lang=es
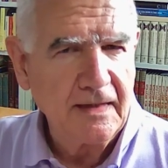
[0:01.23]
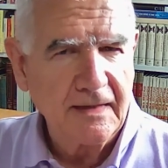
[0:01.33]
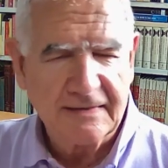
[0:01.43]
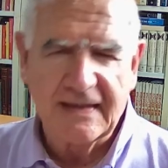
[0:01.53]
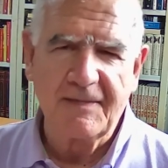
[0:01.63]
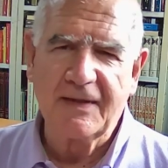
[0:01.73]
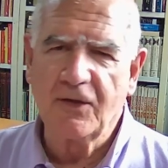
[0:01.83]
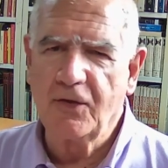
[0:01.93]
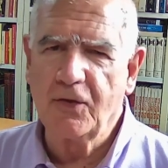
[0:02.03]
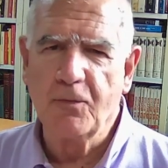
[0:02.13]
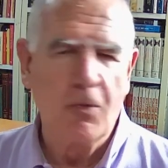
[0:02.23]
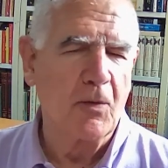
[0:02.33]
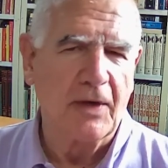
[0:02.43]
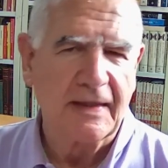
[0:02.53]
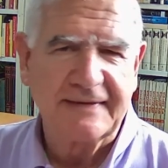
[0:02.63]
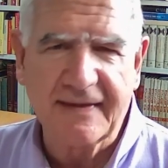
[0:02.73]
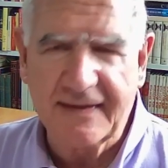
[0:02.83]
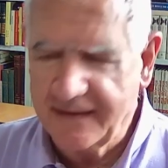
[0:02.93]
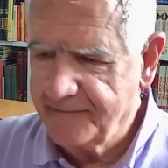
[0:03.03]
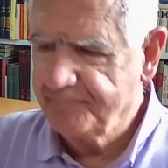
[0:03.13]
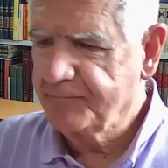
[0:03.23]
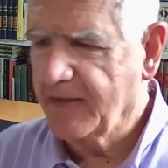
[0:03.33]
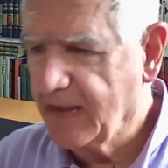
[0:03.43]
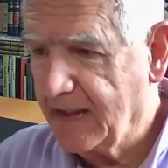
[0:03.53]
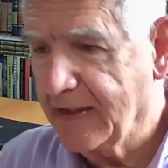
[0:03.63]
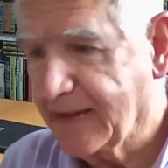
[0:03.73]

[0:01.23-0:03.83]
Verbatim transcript: ¿Qué tal amigos? Muy buenas tardes. Al